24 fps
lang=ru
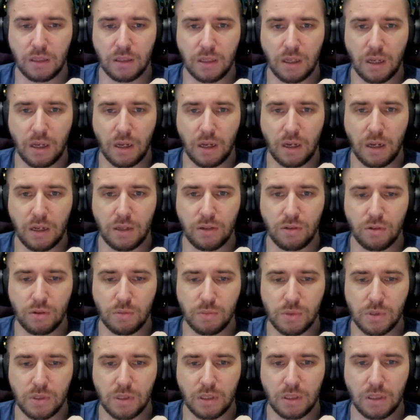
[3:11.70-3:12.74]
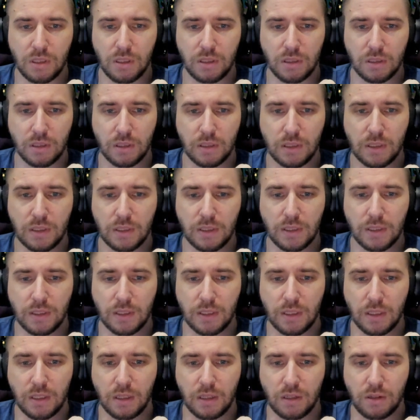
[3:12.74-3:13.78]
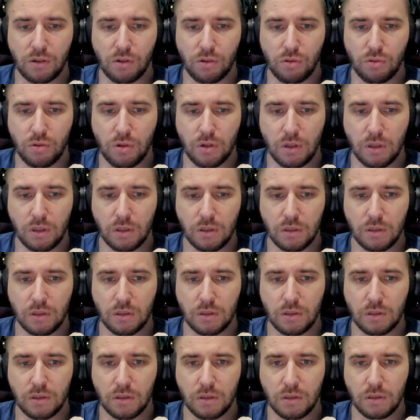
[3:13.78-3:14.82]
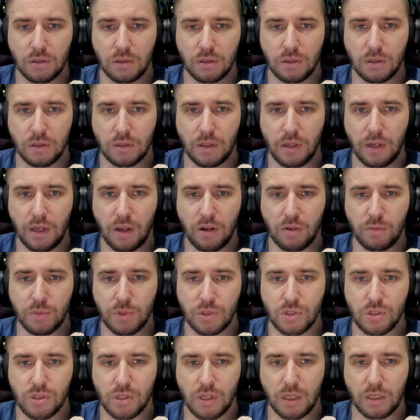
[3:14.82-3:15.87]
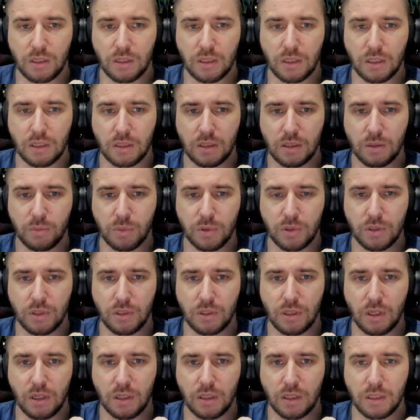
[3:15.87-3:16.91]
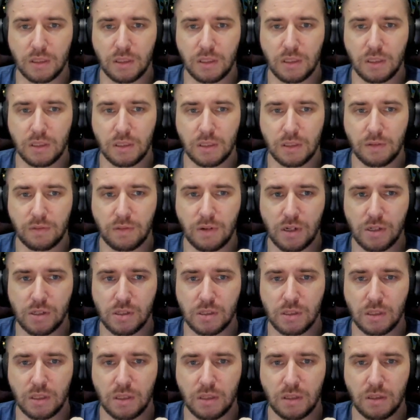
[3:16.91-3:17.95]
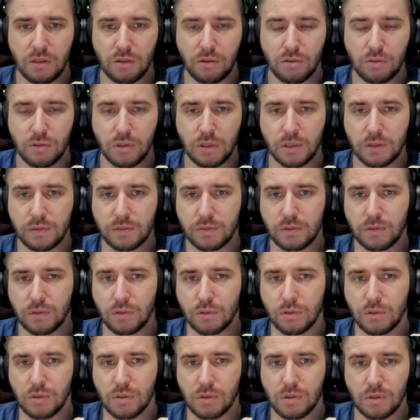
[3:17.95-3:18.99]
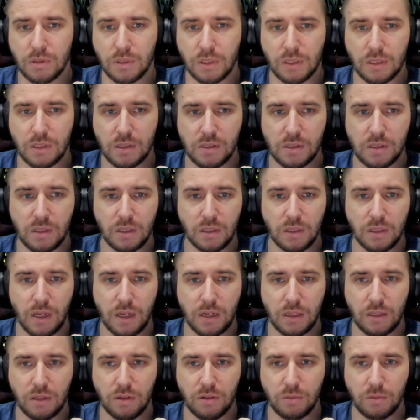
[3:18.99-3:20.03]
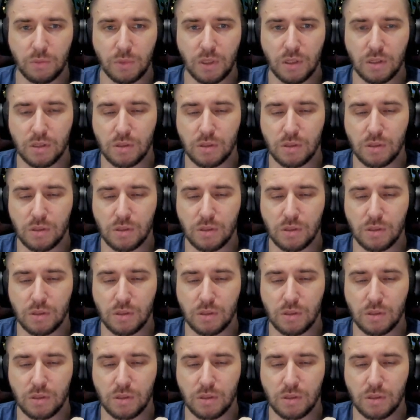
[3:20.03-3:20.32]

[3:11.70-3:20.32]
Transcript: на нем стоит Рок для уменьшения дополнительно отхила хила вражеских героев это стандартная у меня